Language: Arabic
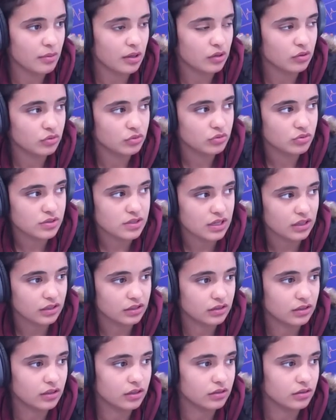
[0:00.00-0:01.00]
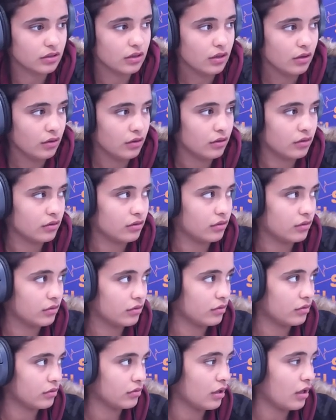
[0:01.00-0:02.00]
كنت صغيرة
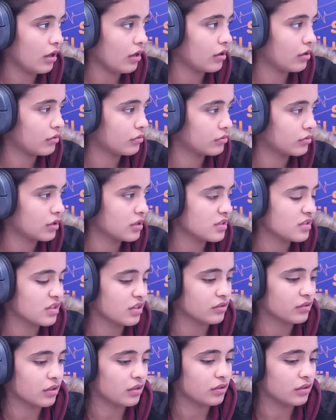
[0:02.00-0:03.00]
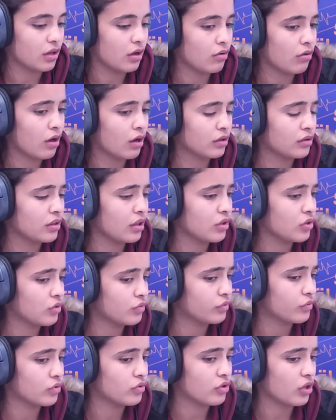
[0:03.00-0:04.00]
أقرأ قصة أو
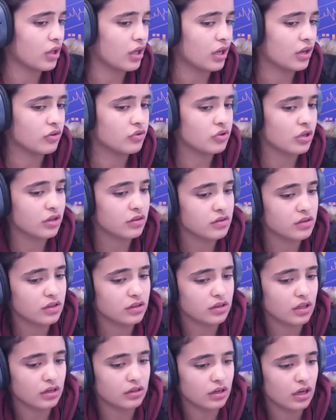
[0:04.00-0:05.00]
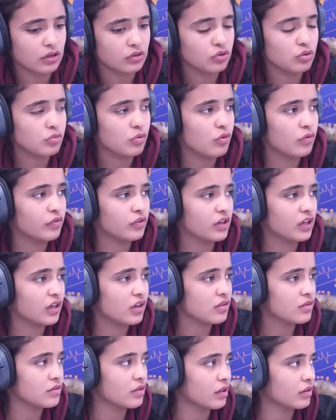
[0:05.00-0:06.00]
أكتشف شيئا جديدا أكتبه في
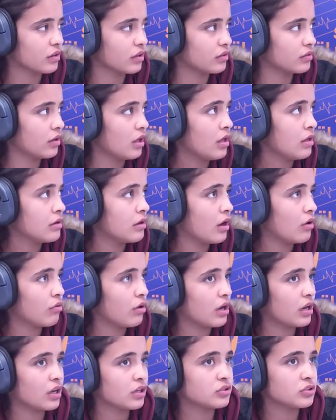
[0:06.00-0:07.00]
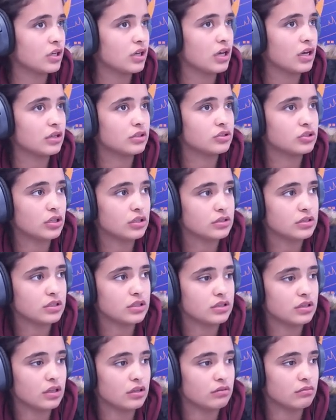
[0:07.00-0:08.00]
قصة أو أرى شيئا
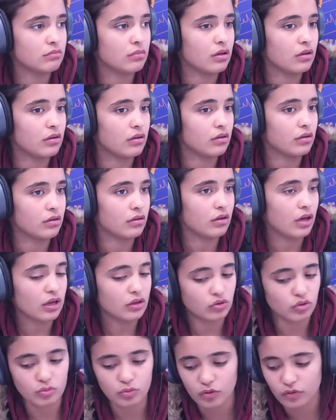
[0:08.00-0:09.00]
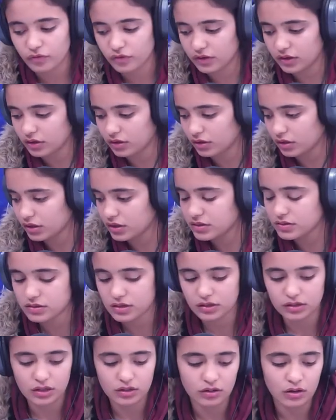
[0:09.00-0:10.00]
جديدا أكتبه في
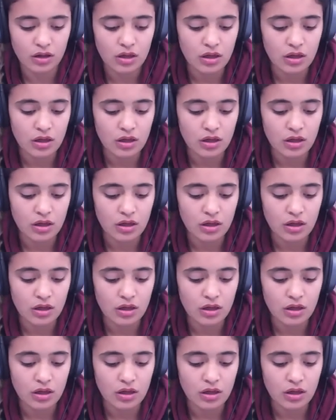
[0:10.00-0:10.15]
قصة